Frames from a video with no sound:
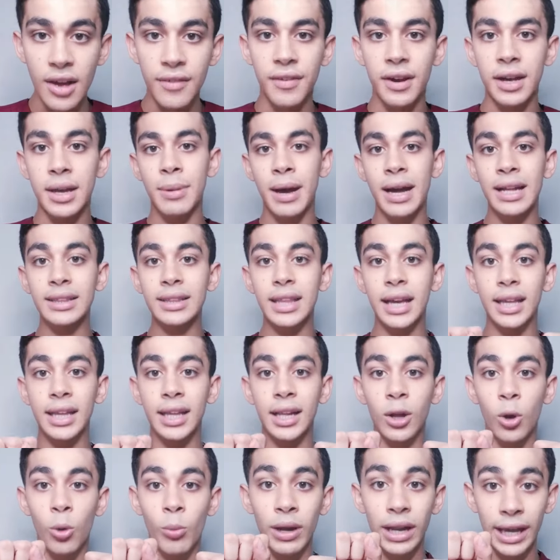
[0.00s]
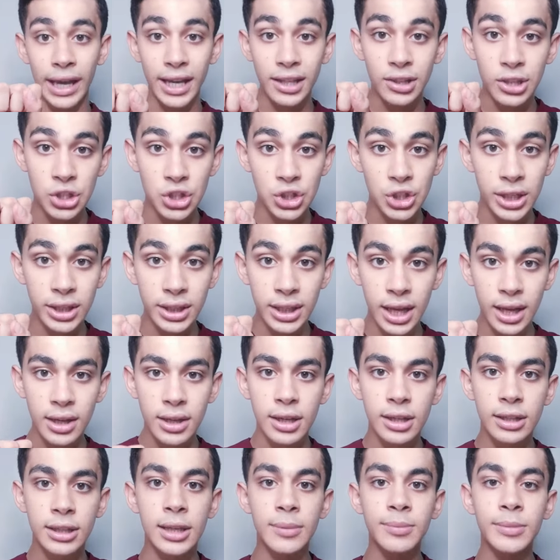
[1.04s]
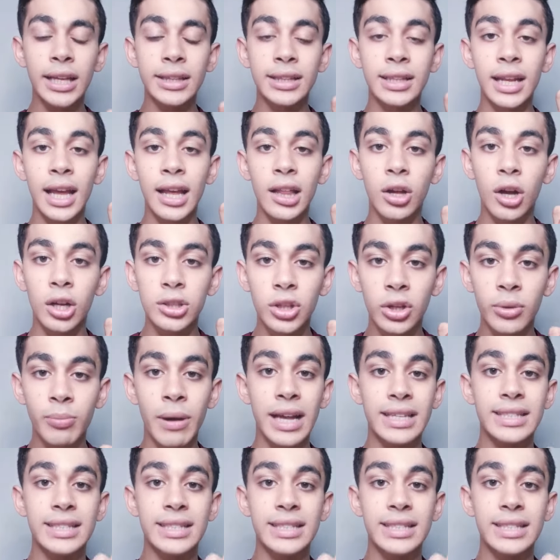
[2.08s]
فيبقى انت كده لو ما لحقتش سنه تبدا تلاقي الخطر مع